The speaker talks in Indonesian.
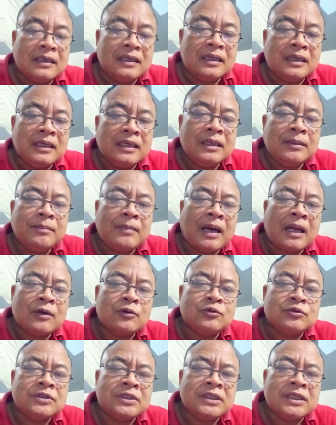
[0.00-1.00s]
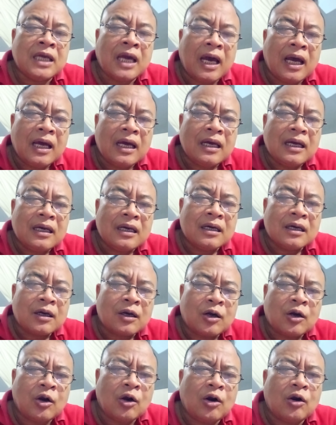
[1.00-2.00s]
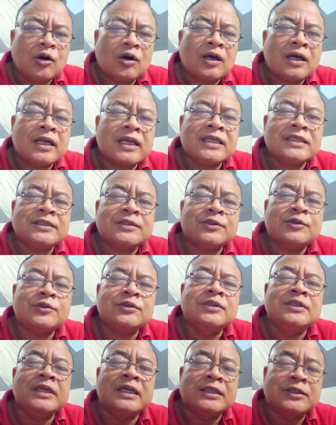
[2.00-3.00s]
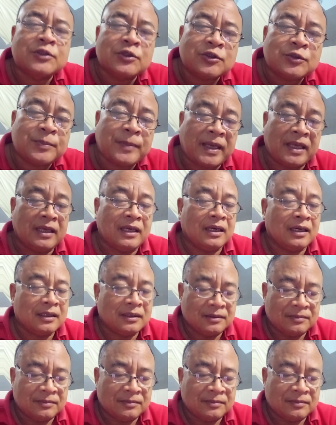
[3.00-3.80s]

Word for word: Ini manusia kok Kristus Yesus Pak ya?